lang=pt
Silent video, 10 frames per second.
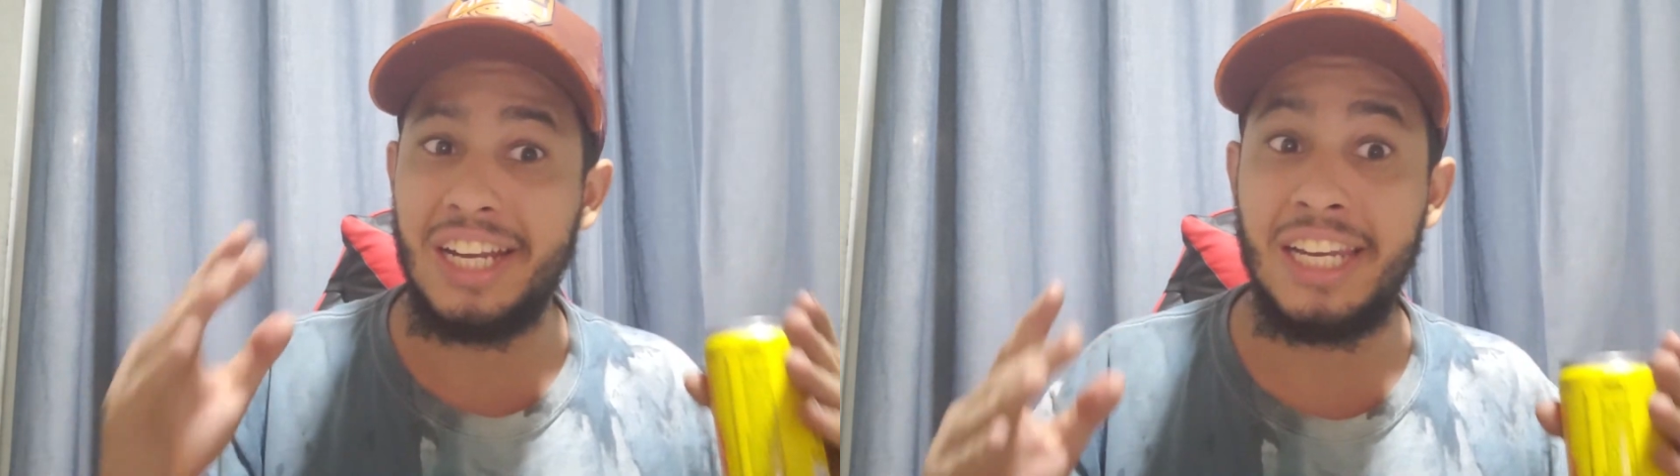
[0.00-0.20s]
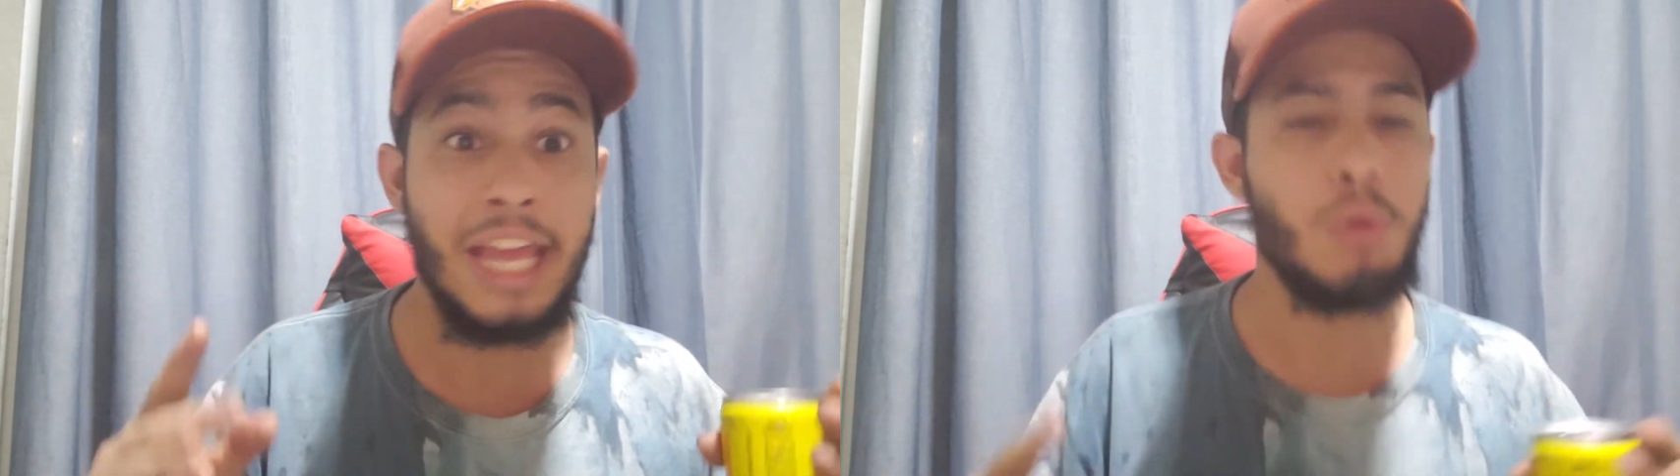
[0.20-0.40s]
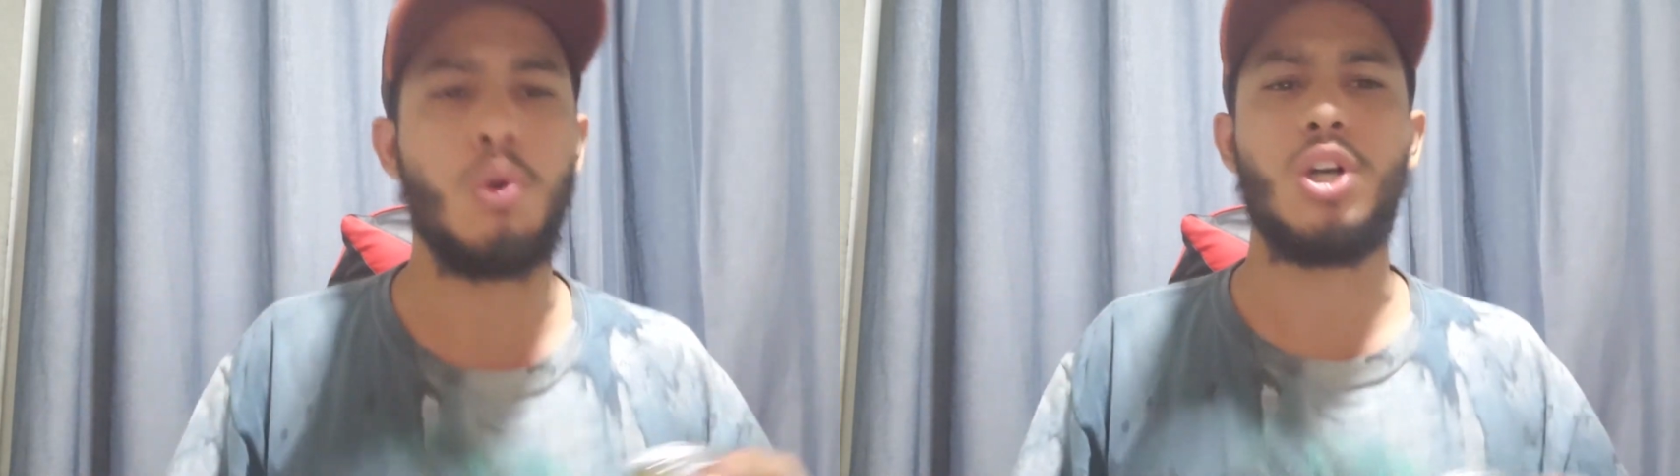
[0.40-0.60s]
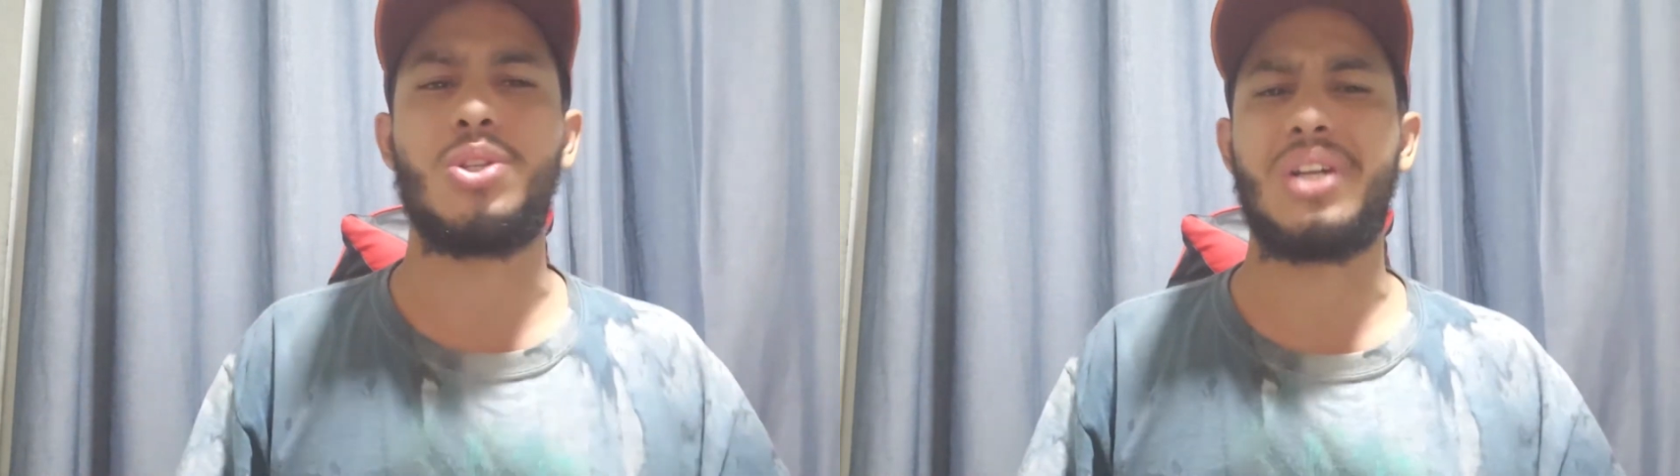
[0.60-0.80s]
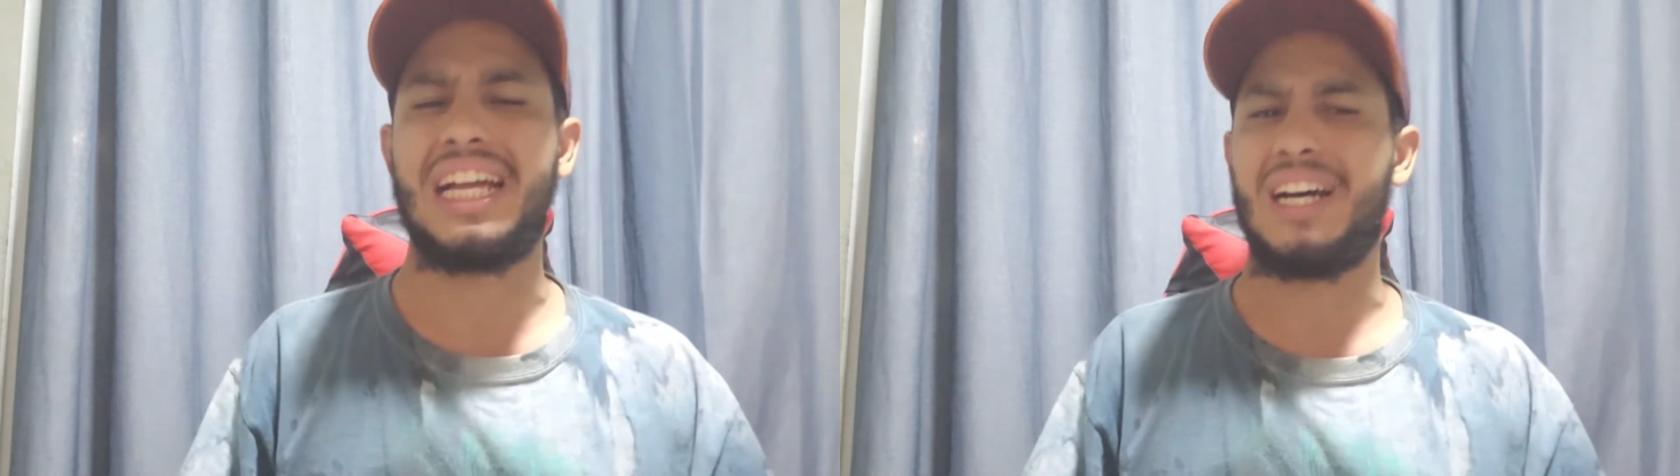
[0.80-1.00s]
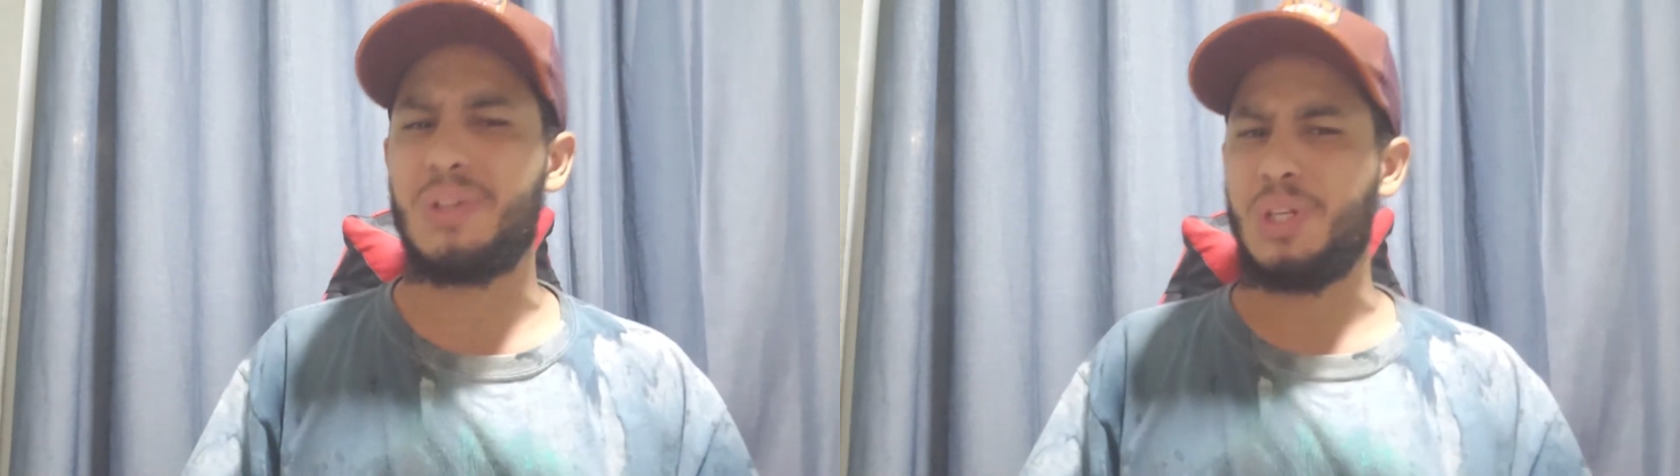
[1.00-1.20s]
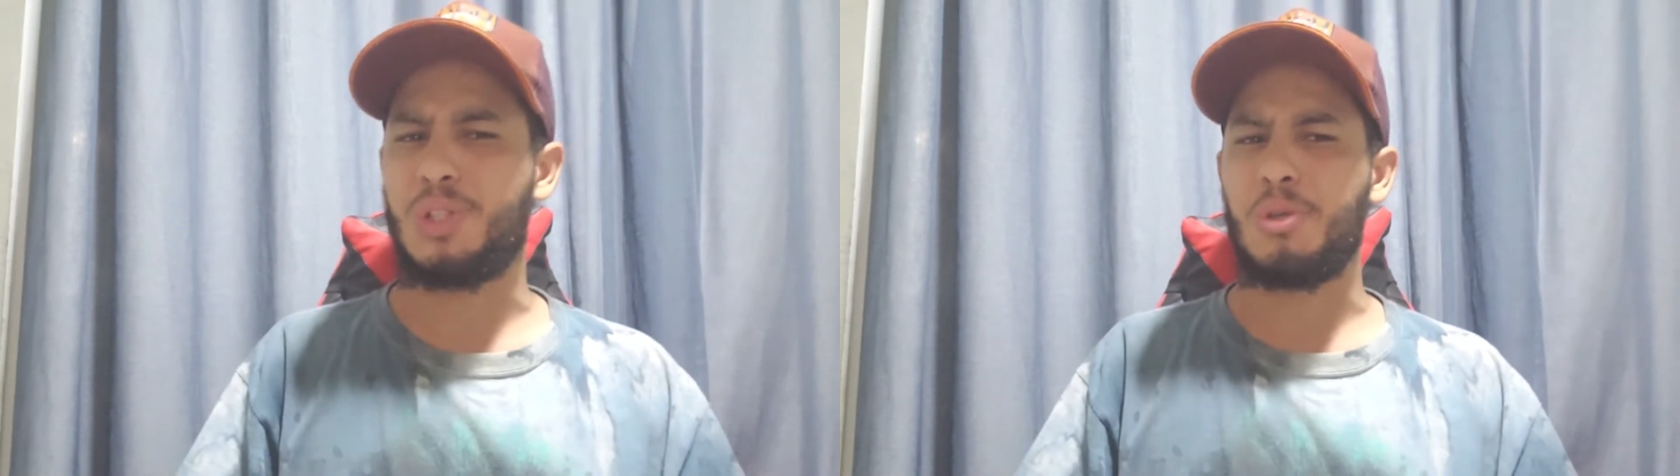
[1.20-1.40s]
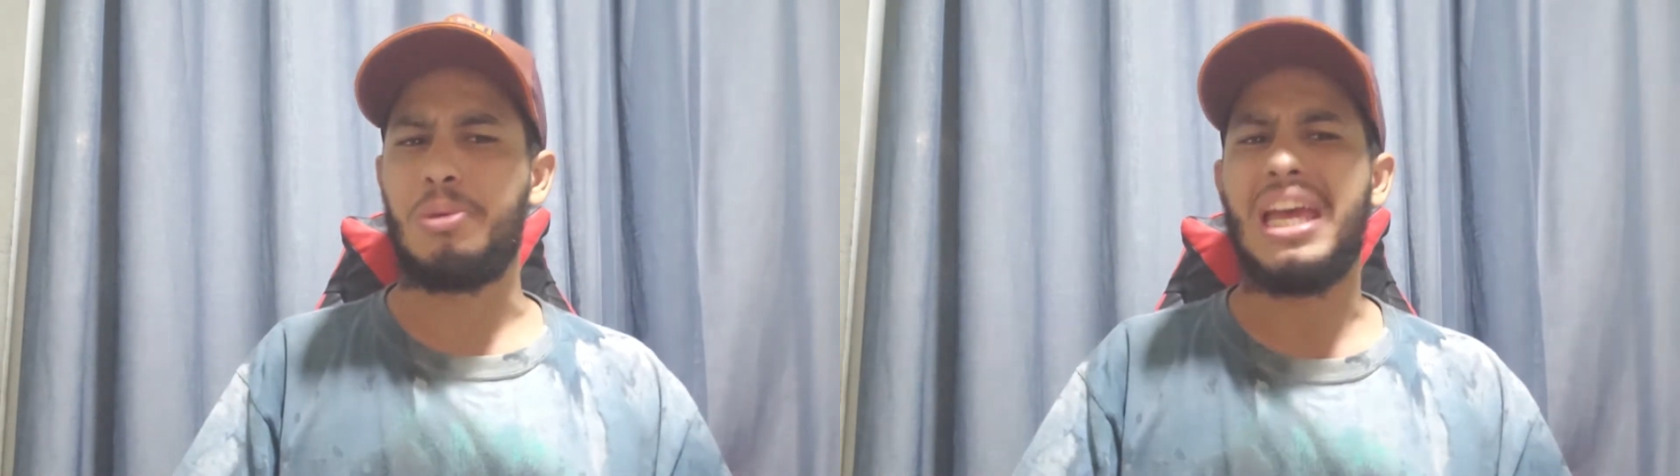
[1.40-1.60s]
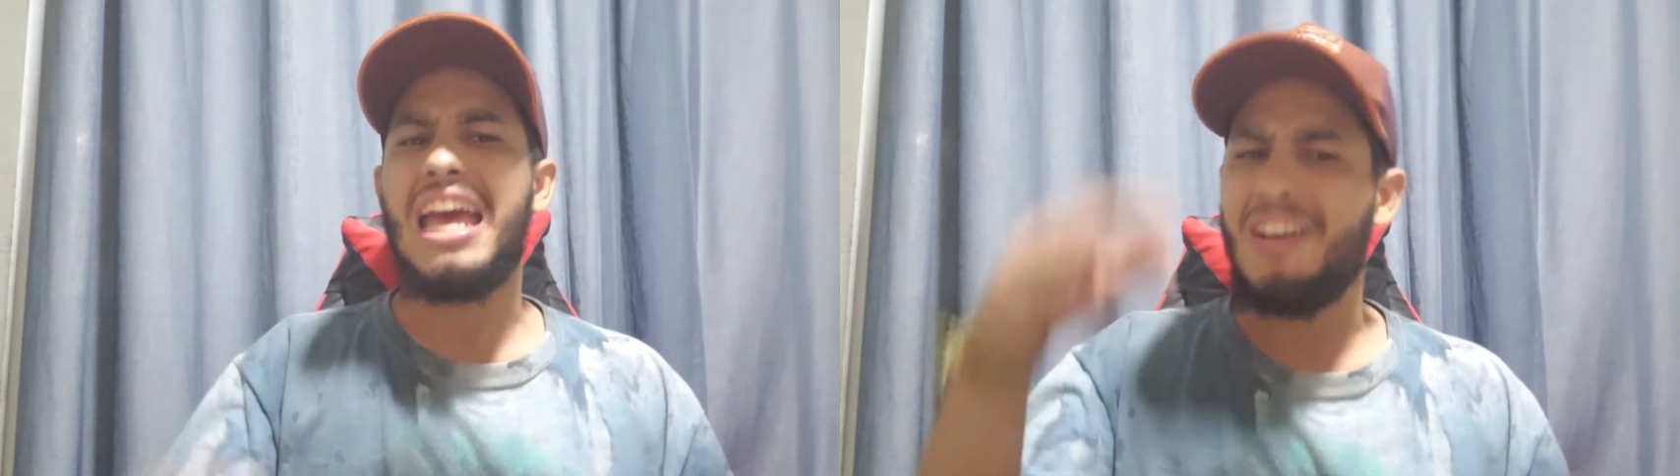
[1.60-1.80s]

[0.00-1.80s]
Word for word: em nenhum outro canal no YouTube,